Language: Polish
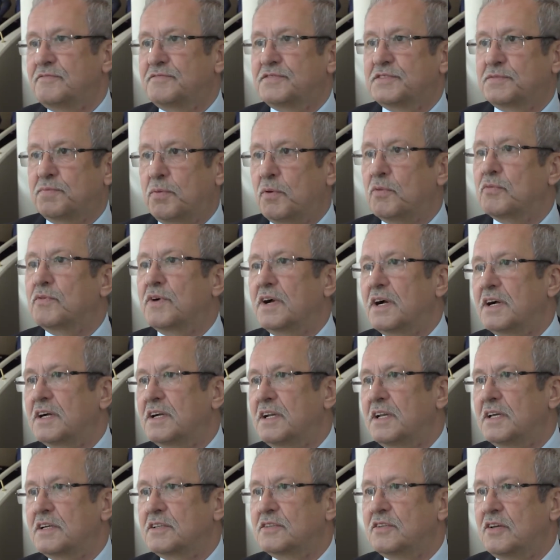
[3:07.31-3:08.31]
w spółkach
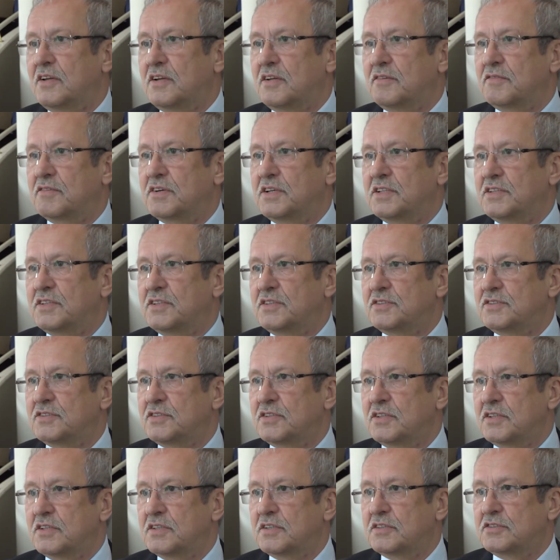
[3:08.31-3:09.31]

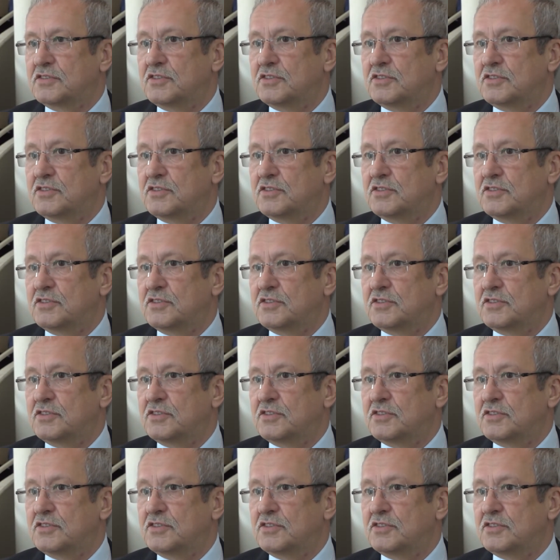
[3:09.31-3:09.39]
elektroenergetycznych,